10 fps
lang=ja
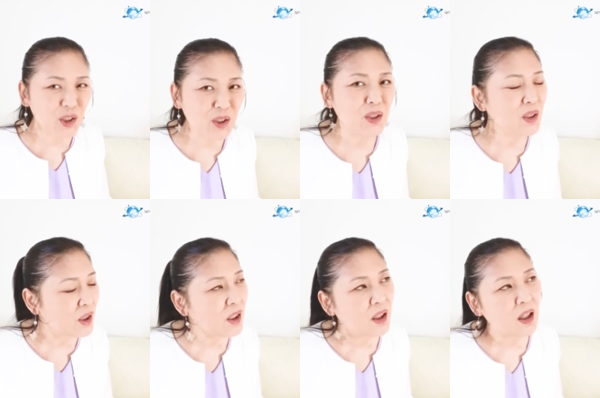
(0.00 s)
うん。
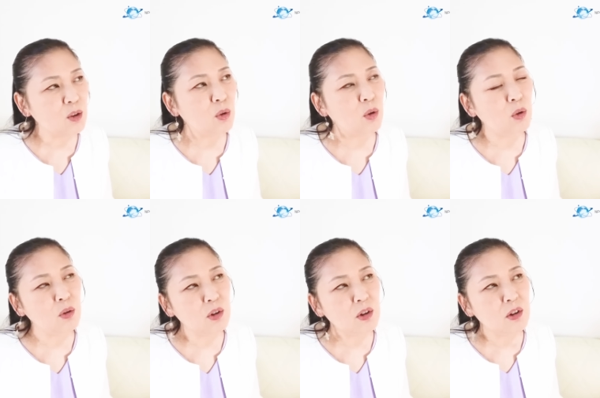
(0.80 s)
あ
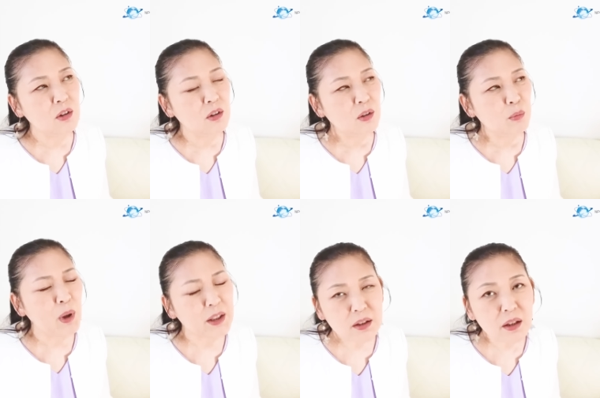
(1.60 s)
の、
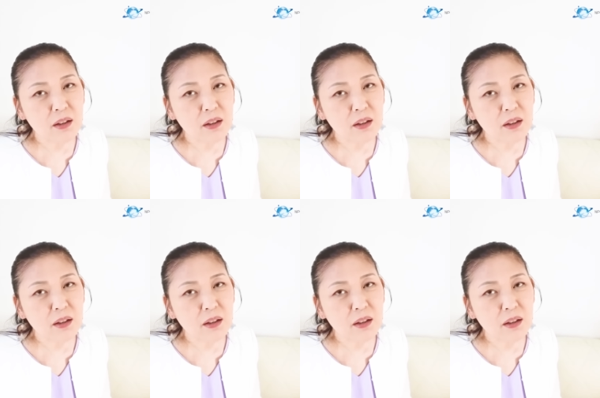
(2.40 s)
間違っ